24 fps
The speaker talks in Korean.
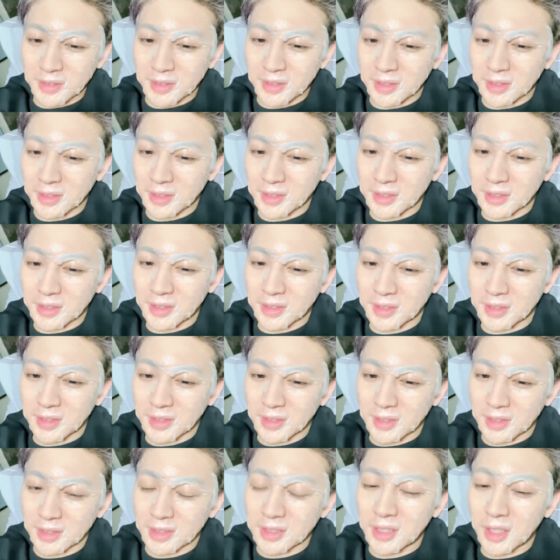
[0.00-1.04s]
네.
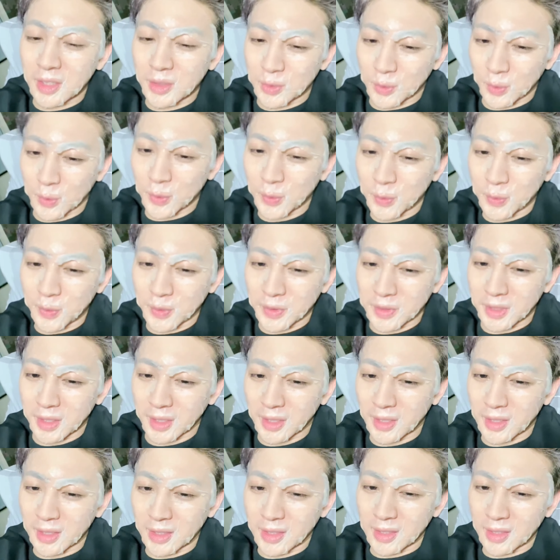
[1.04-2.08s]
그래도
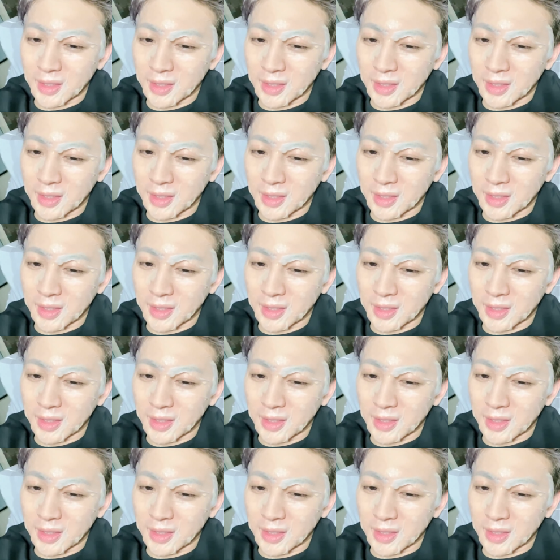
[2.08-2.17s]
네